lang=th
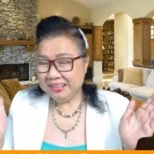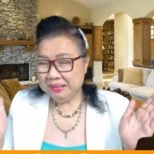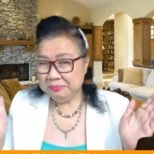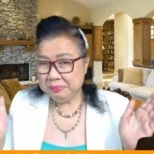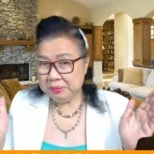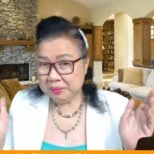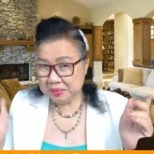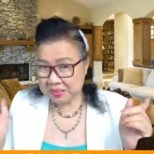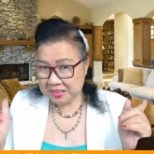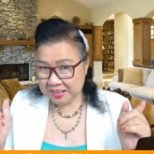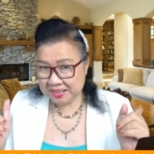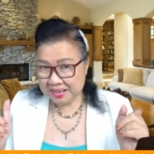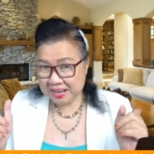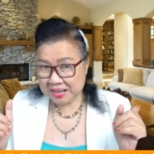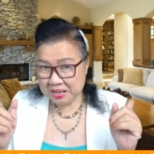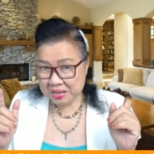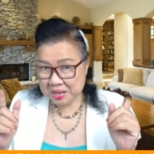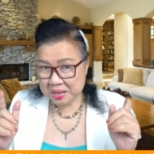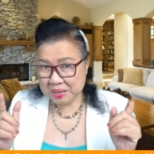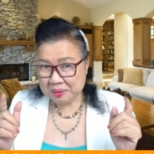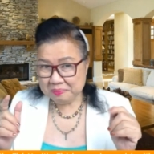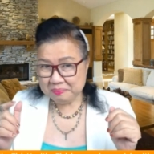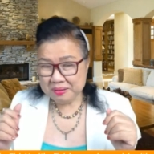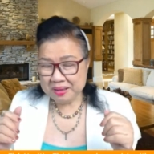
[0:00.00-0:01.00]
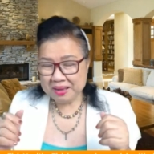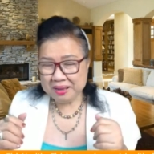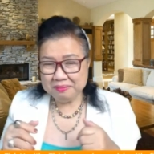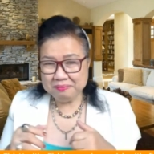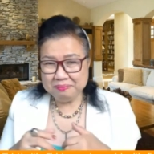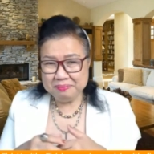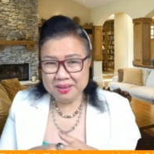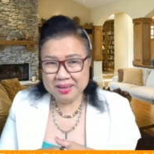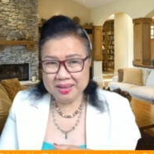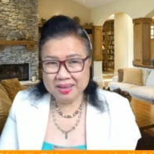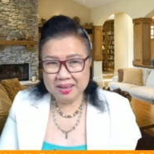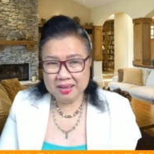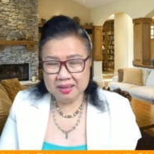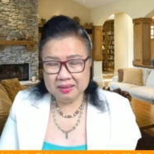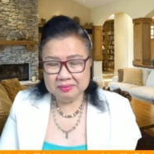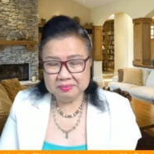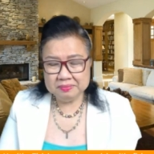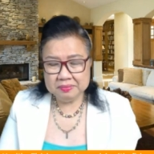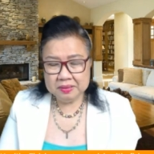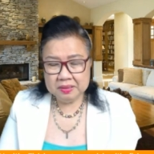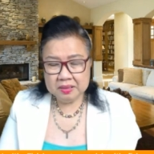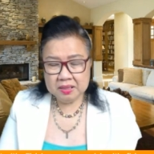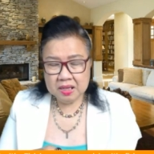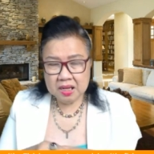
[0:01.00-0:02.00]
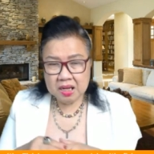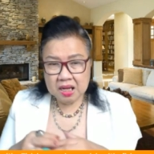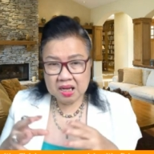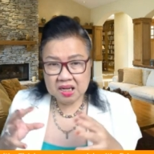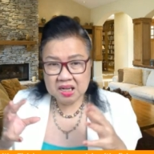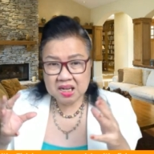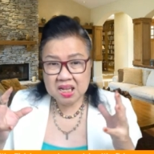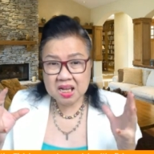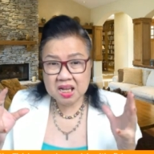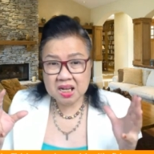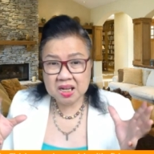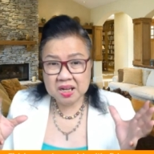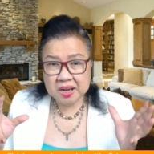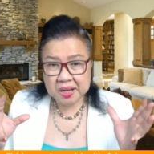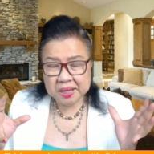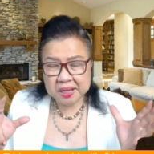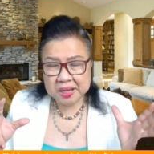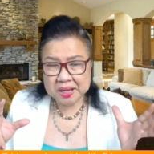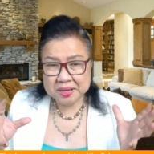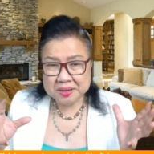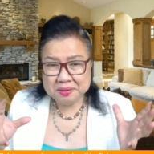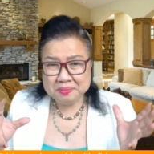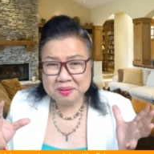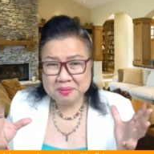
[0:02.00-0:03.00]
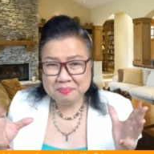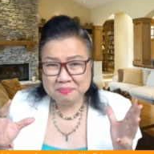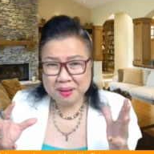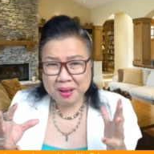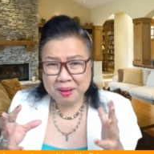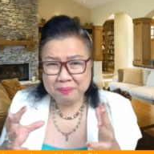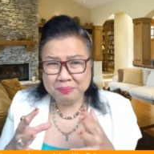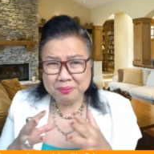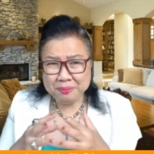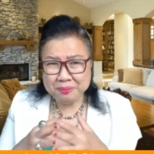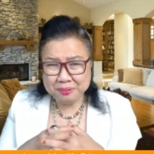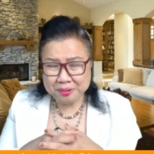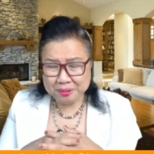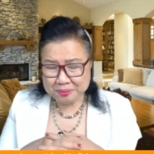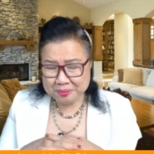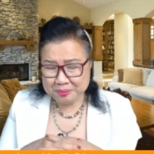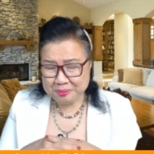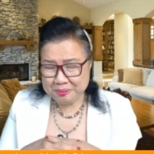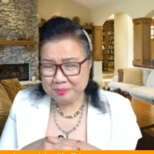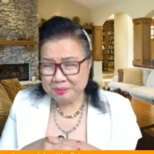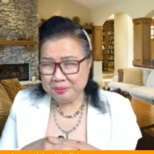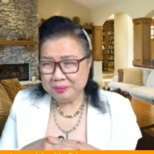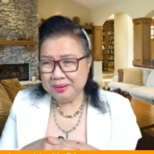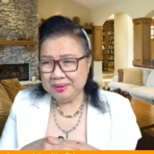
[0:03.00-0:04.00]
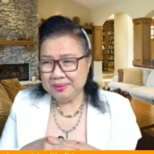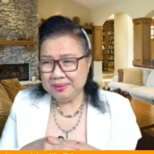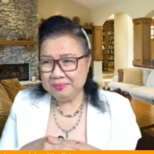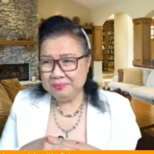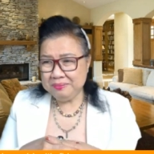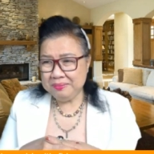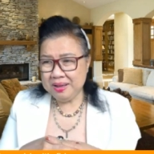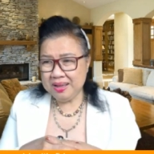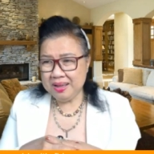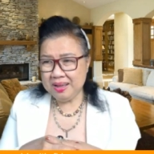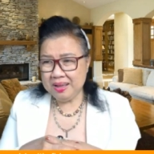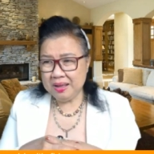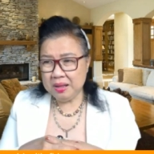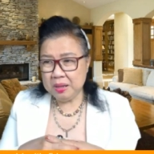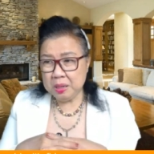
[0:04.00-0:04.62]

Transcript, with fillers: เพราะฉะนั้นนี่สำคัญมากนี่คือสิ่งที่พี่ปาพูดกับทุกคนเลยว่า